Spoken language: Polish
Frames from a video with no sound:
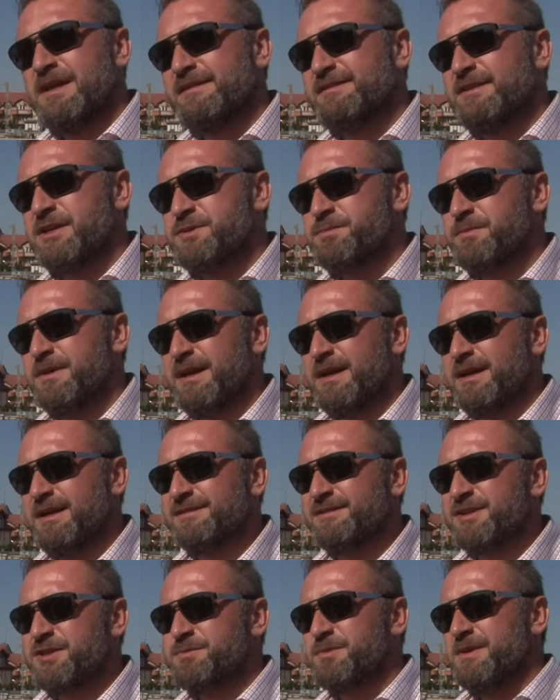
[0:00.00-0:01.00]
Jesteśmy,
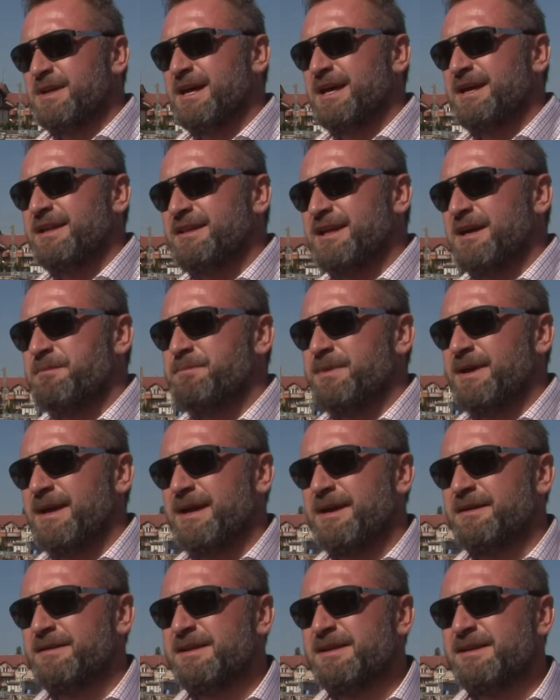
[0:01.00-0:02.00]
jesteśmy na
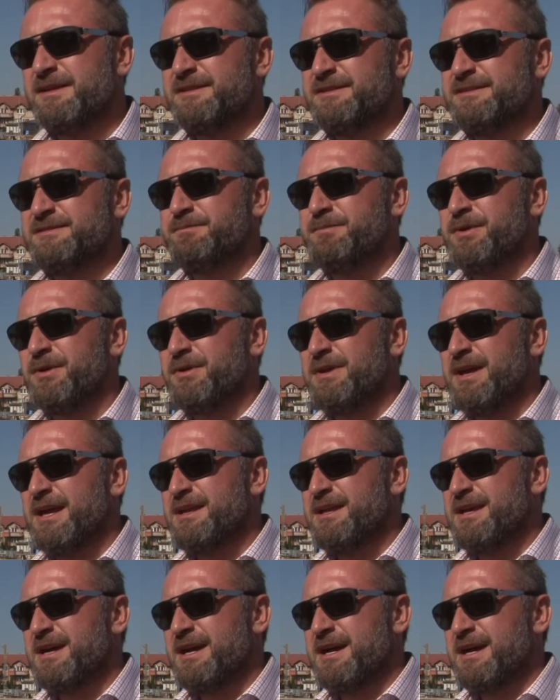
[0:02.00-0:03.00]
etapie
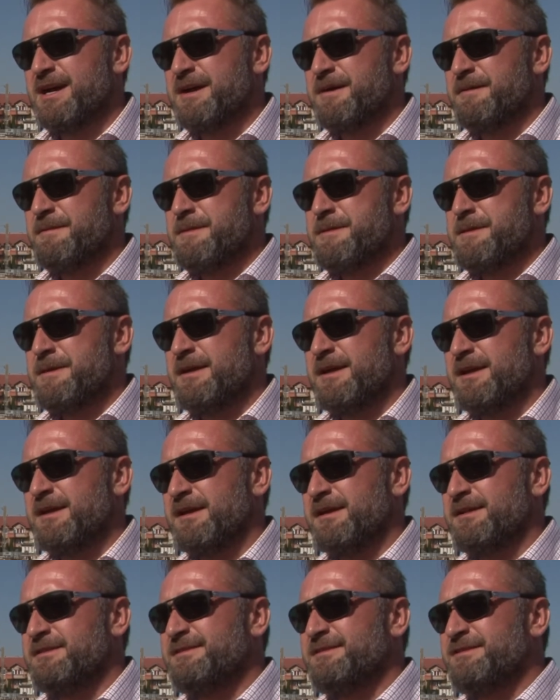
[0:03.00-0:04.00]
zbrojenia e,
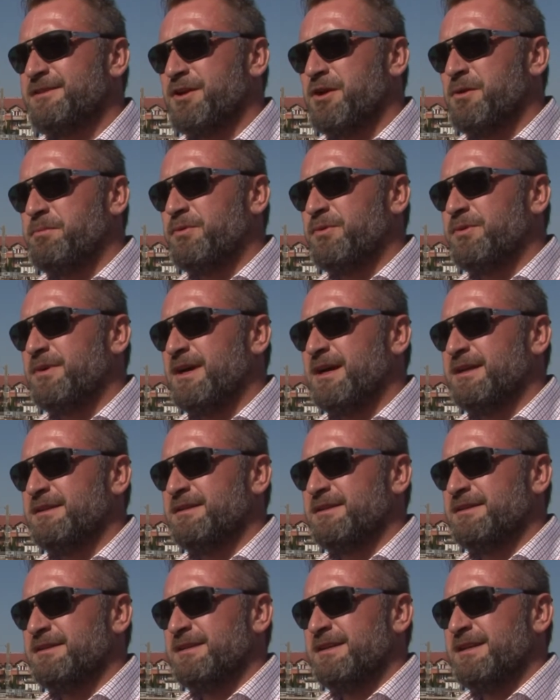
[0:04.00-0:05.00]
stropu nad
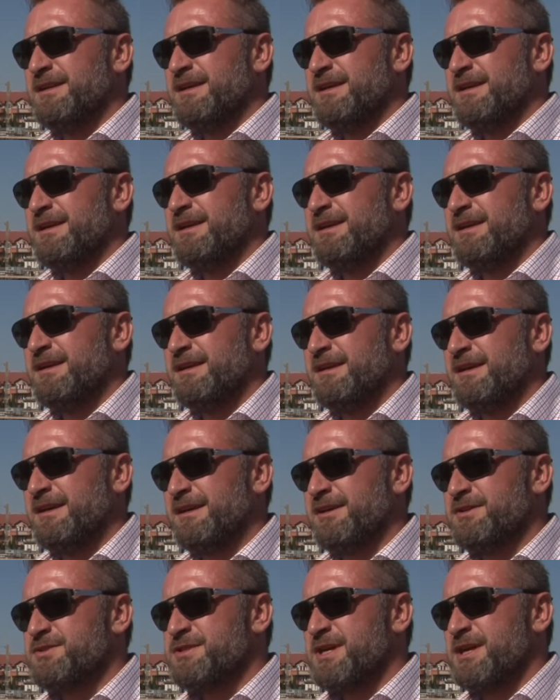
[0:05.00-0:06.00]

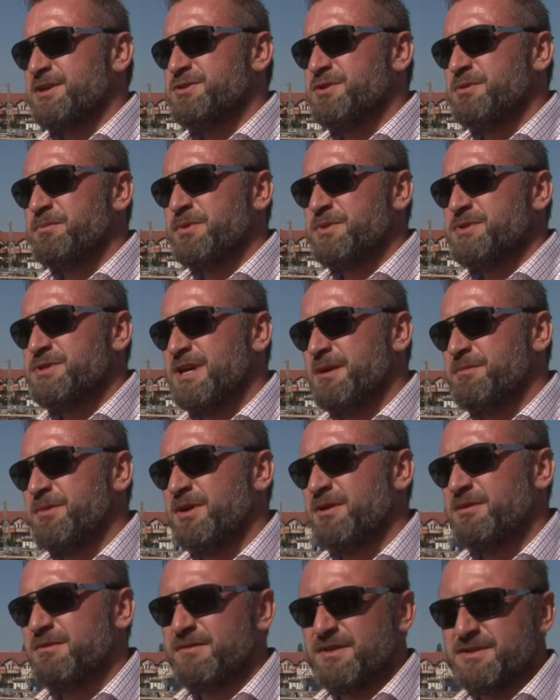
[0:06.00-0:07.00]
E, częścią
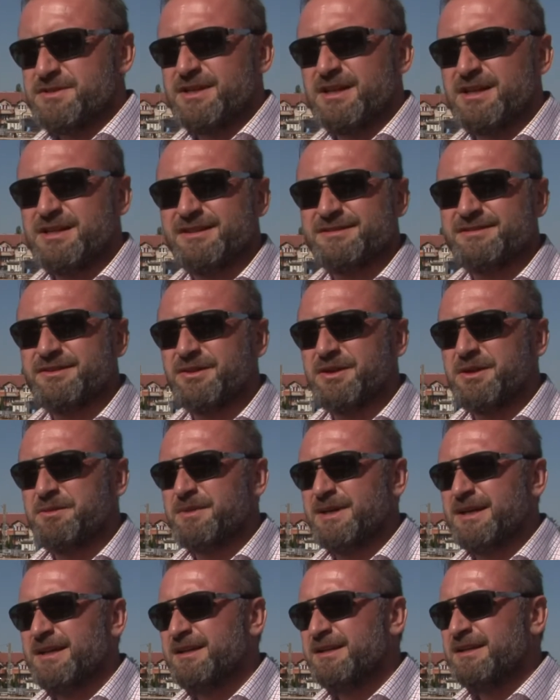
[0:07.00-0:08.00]
podziemną, właśnie na niej
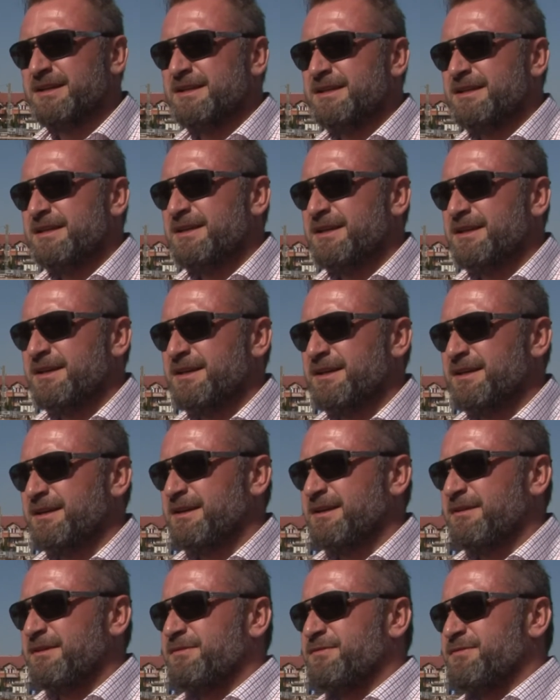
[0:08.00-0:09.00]
stoimy. E,
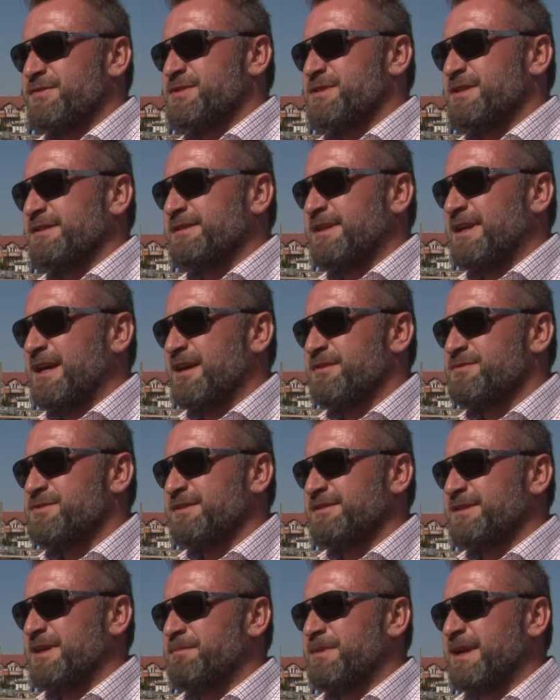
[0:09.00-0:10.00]
wszystkie,
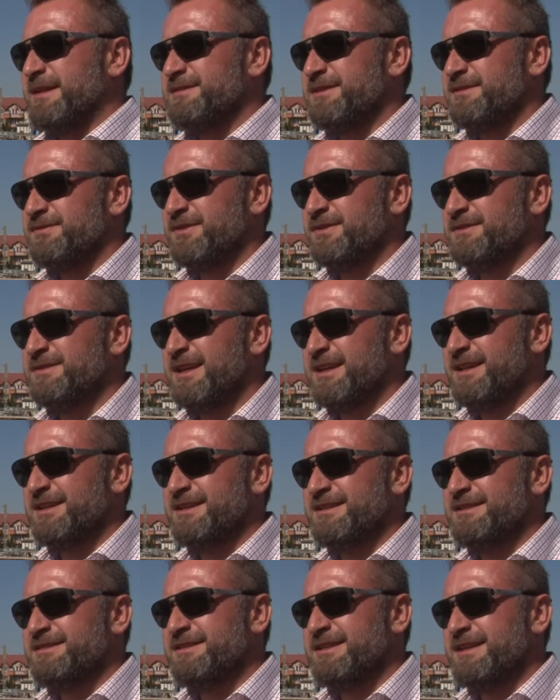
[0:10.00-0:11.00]
wszystkie prace
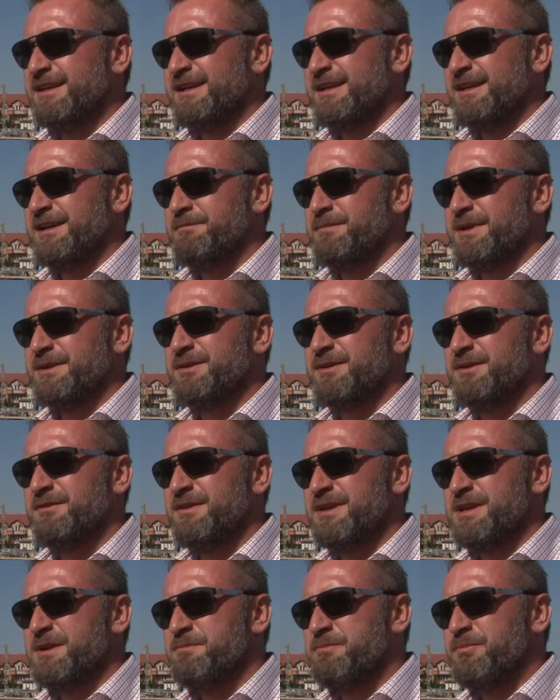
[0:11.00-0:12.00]
związane z
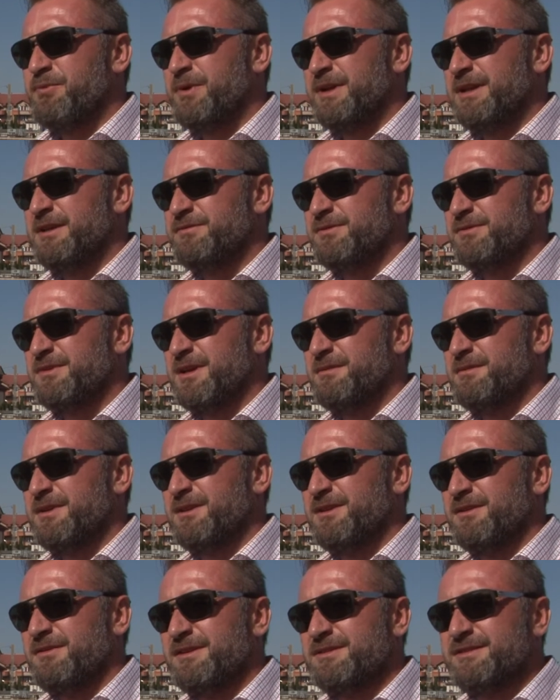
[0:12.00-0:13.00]
betonowaniem płyty
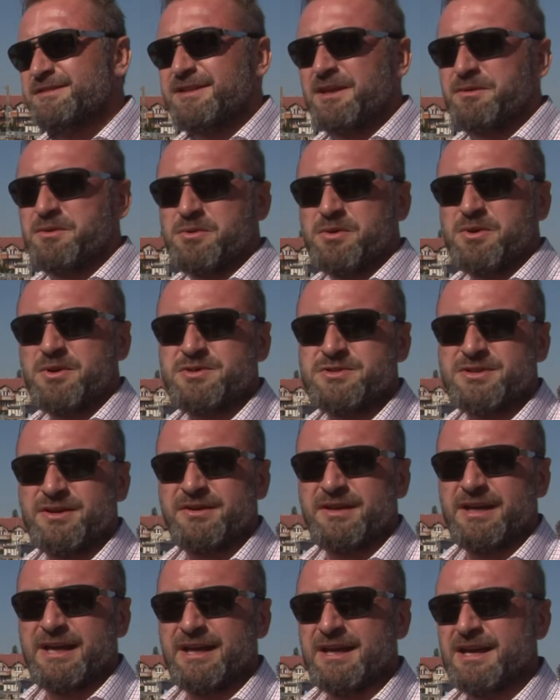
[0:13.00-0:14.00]
fundamentowej zostały
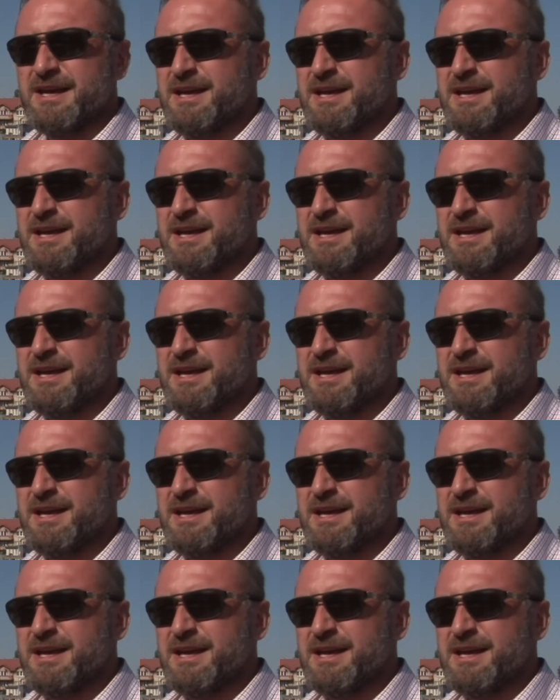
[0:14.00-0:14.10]
ukończone,